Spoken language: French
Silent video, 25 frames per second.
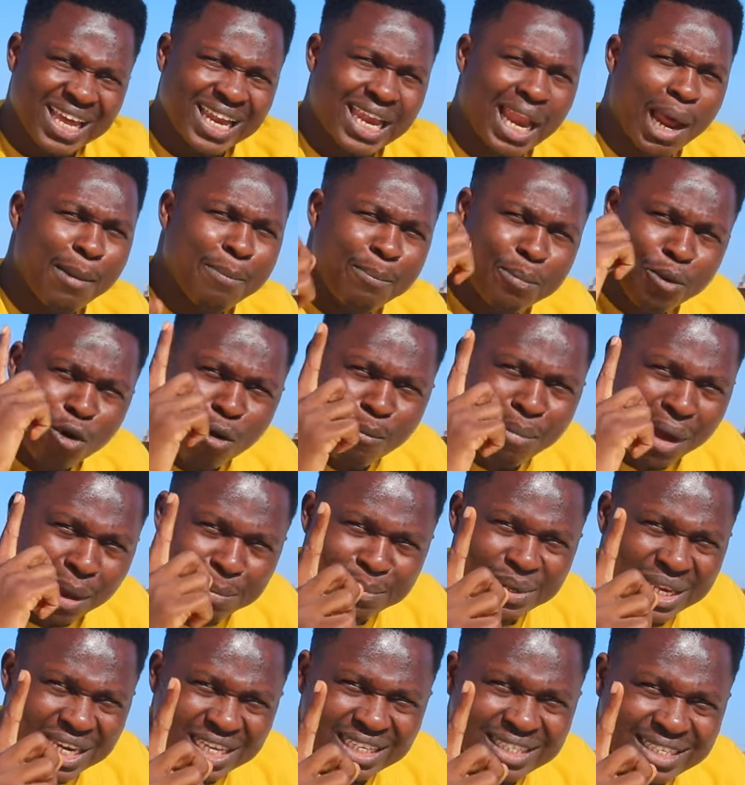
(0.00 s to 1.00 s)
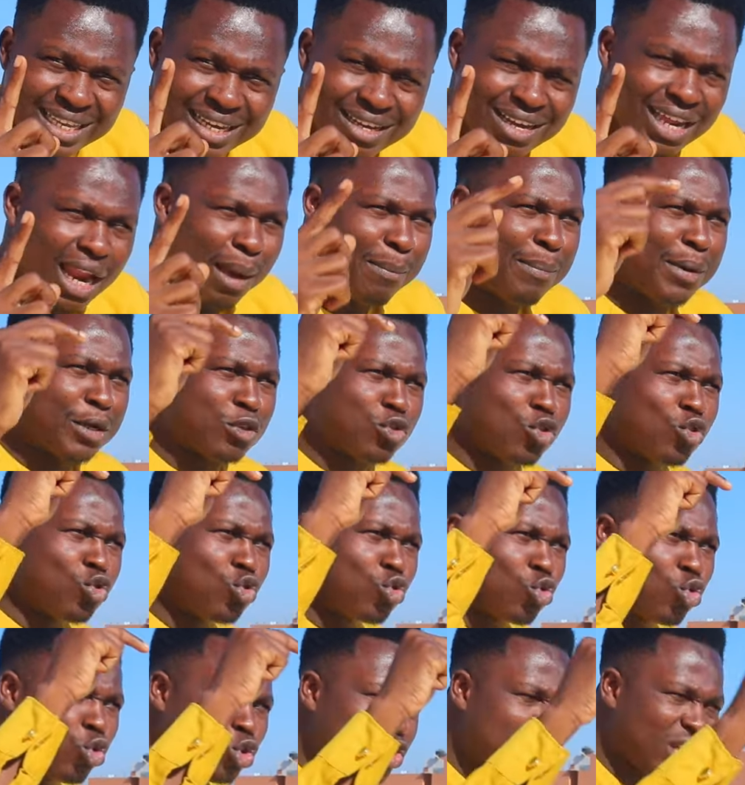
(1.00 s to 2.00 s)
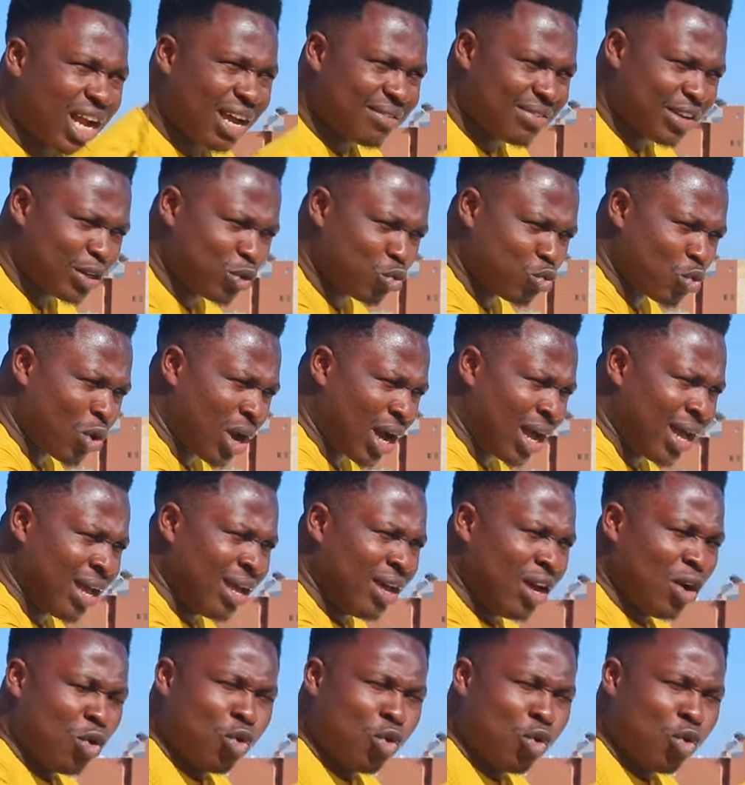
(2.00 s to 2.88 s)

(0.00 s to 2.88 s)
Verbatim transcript: la probabilité que la personne couche avec toi